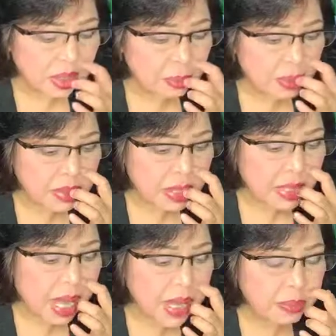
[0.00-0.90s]

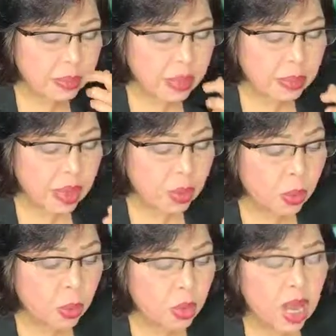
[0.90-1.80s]
masagal, ma
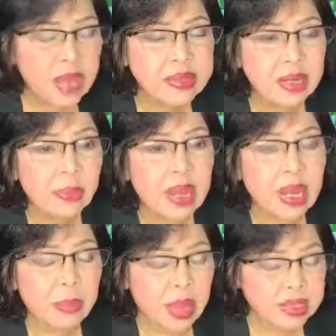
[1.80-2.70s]
mahuhugasan
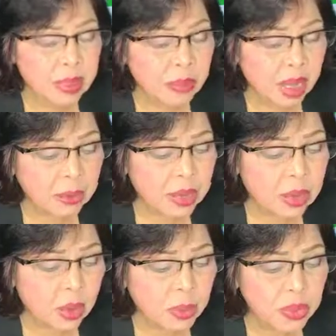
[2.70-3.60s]
palabas ang mga
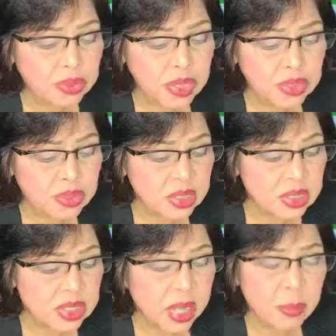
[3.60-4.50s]
mikrobyo sa iyong
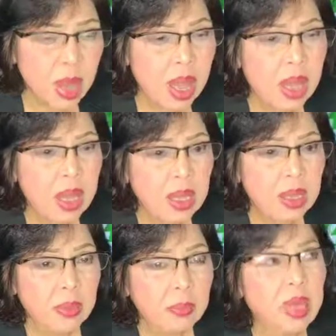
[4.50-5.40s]
sistema
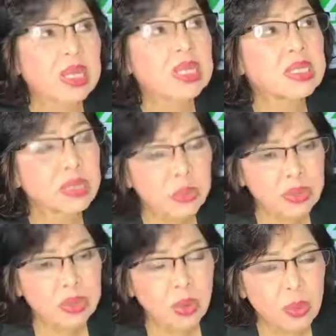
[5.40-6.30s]
Pagising mo
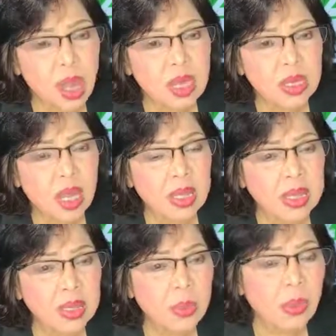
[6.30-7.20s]
sa umaga,
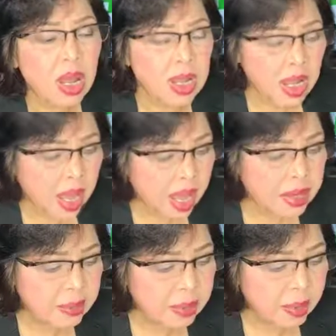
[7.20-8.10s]
inom ka ng
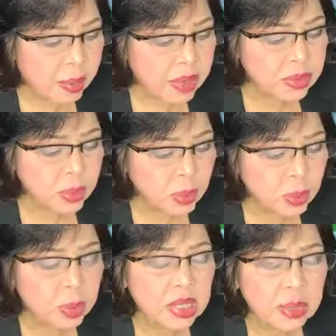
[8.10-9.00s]
anim na basong
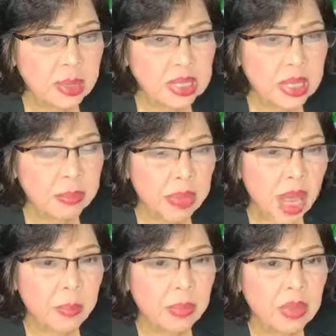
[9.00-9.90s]
tubig na
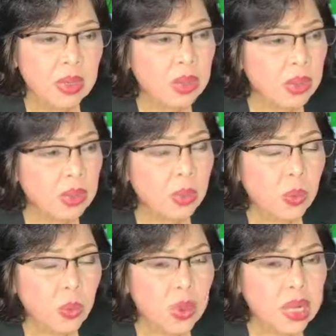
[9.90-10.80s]
madgamgam. Yung
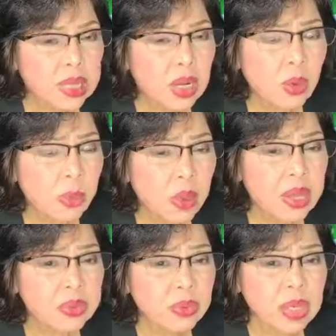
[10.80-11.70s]
unang dalawang
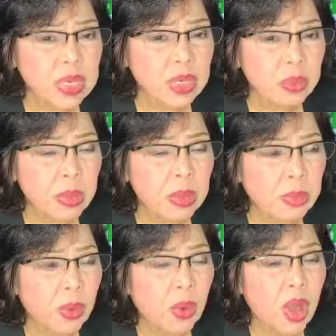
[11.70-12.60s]
basong iinumin
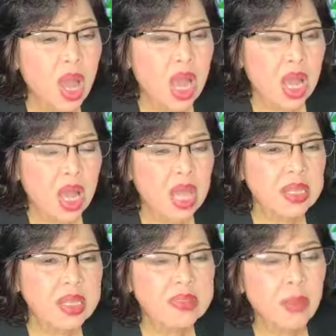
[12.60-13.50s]
mo,
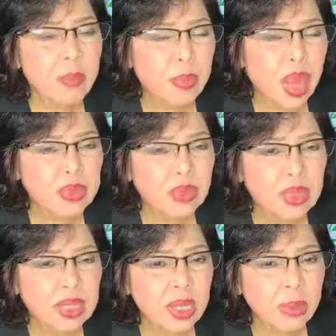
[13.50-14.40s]
kada isang baso,
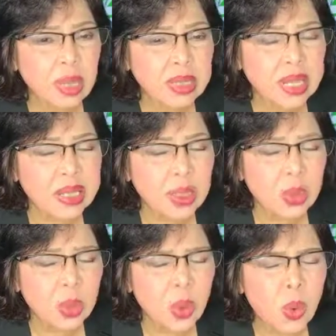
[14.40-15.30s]
lagyan mo ng
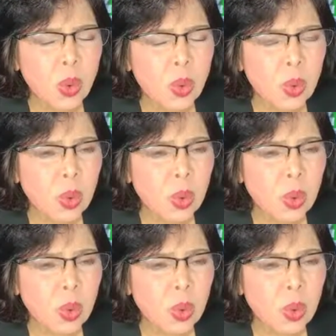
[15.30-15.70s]
tatlong